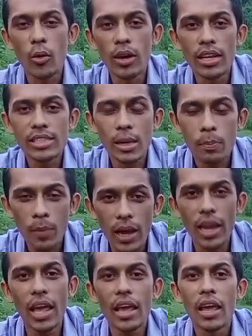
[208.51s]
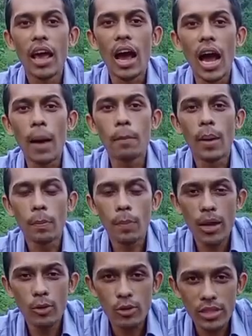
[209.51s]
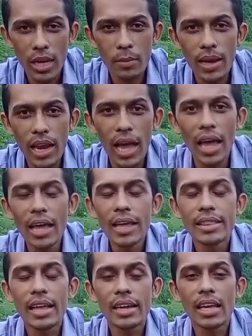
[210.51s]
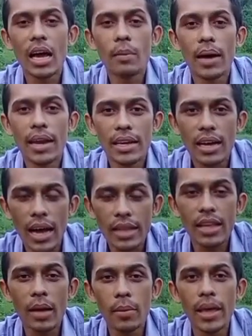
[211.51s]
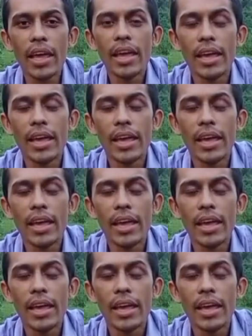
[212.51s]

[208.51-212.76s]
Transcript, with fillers: होने से पहले आप बप्पा योजना भी लाएं ताकि हमारे खाता में